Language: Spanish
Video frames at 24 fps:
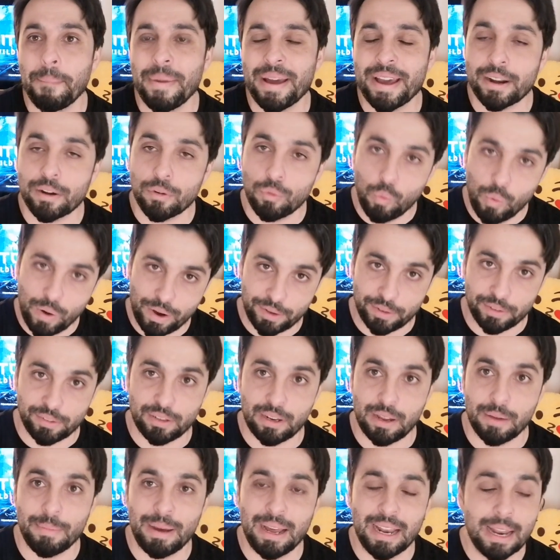
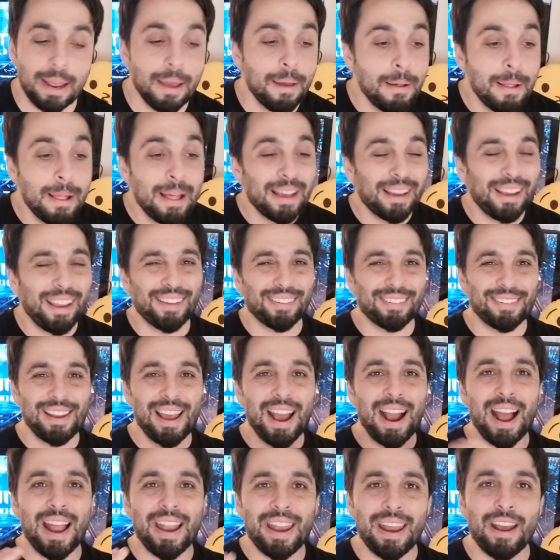vergüenza, ¿vale? Que
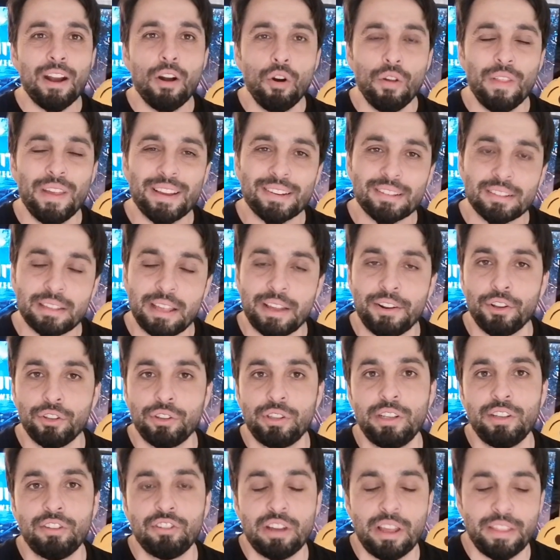se hagan eco de esta
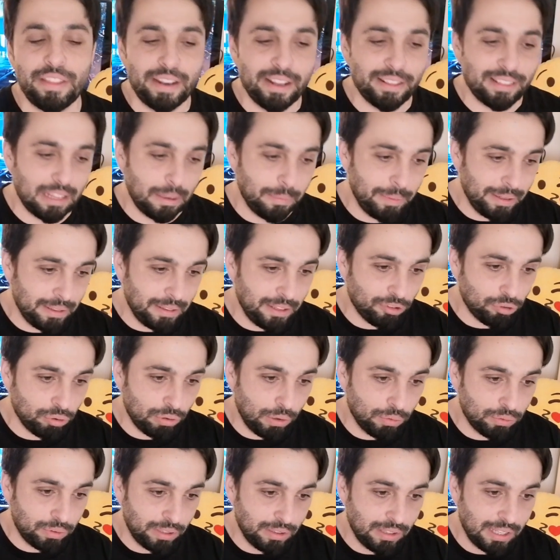noticia directamente es
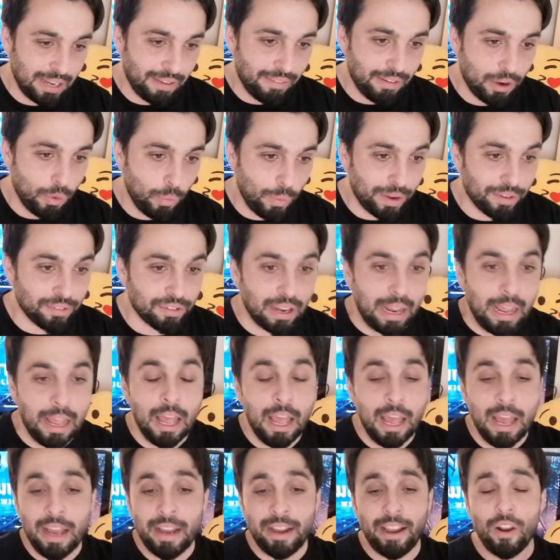una auténtica vergüenza.
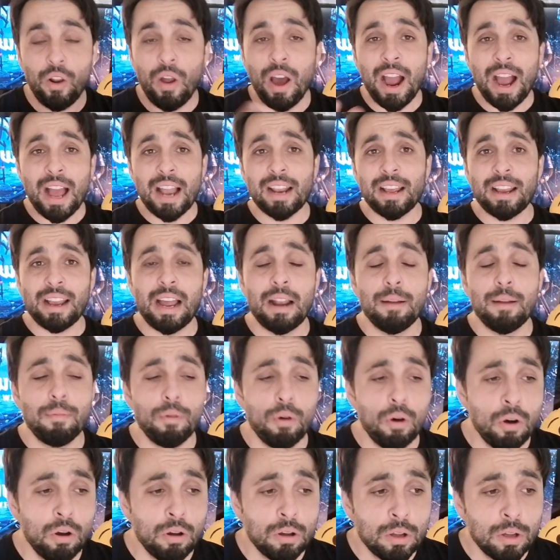Que lo hagan al
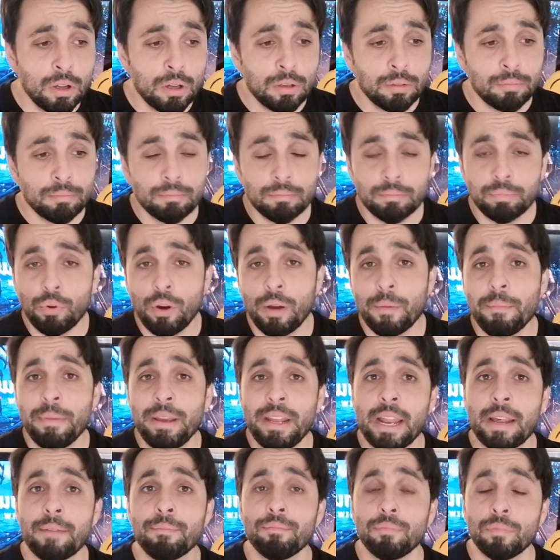calvo pues
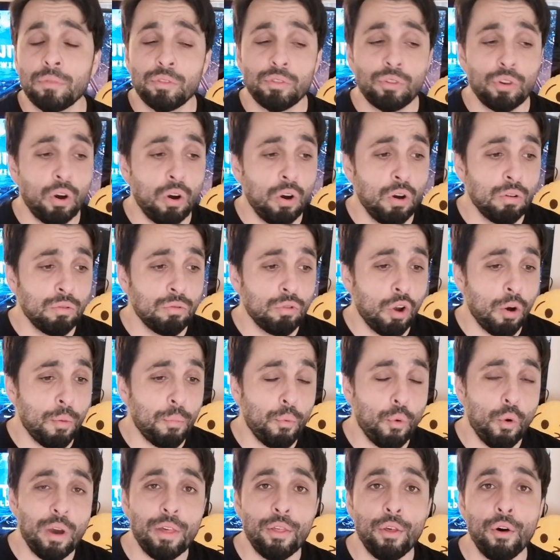miren, yo
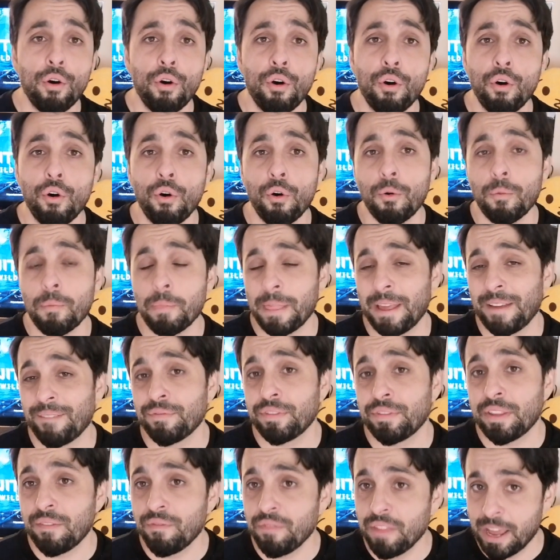lo puedo
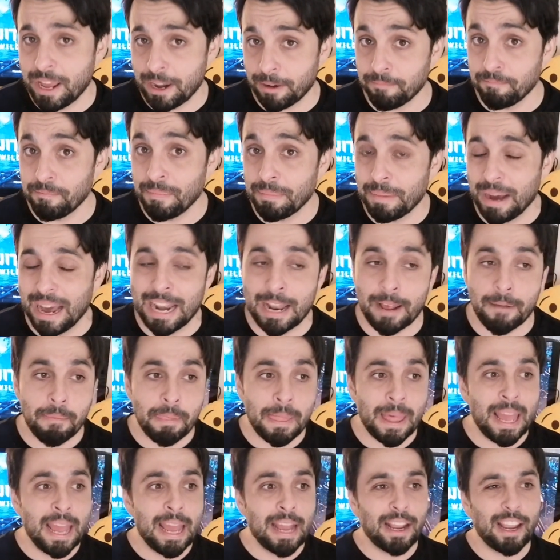entender,
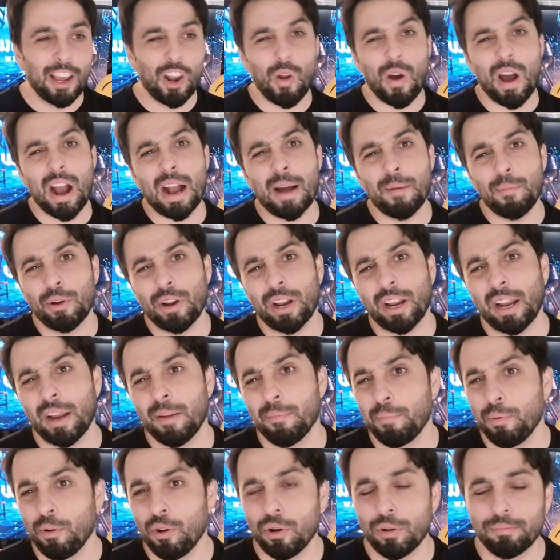¿vale? Que lo haga, por
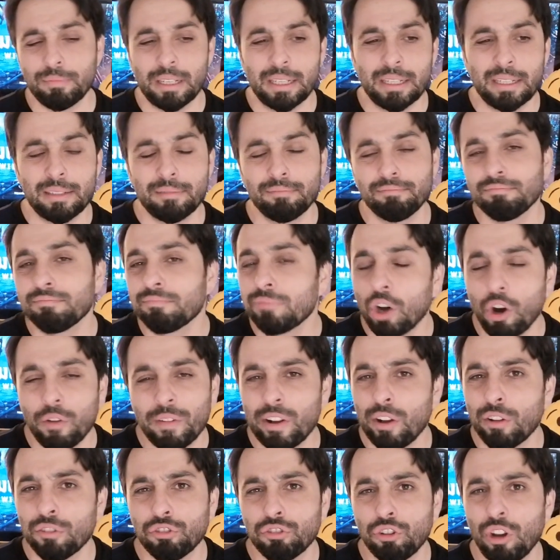ejemplo, de
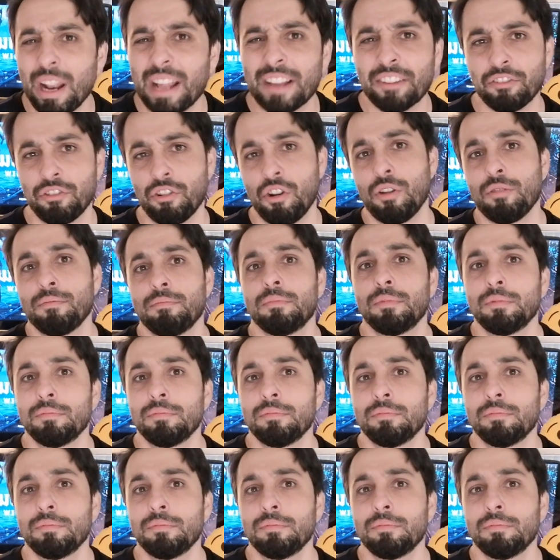hobby consolas, no.